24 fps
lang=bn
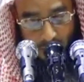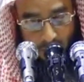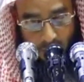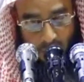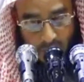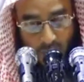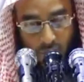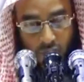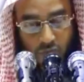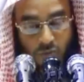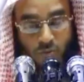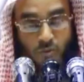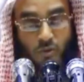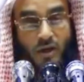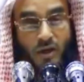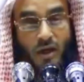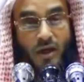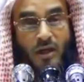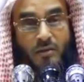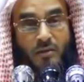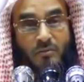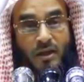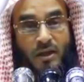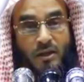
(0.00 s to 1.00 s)

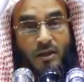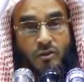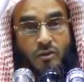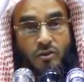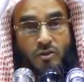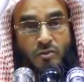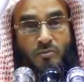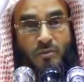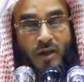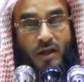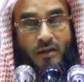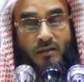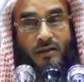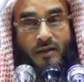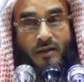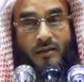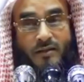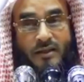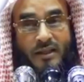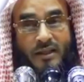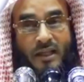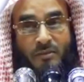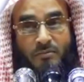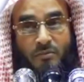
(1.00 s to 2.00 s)
ওয়াসুমুনা কামানাসুম আর তারা
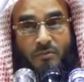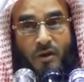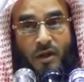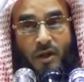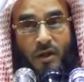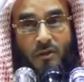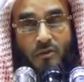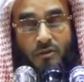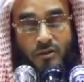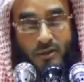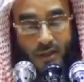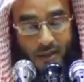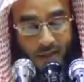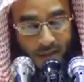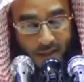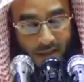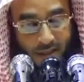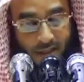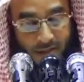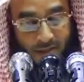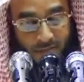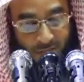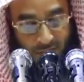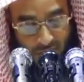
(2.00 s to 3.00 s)
শ্যাম করে রোজা
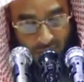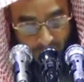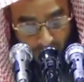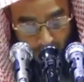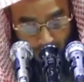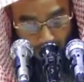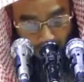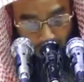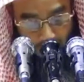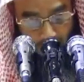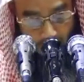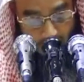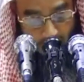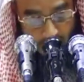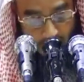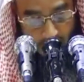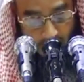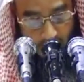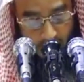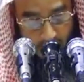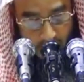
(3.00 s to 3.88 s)
রাখে আমাদের মতোই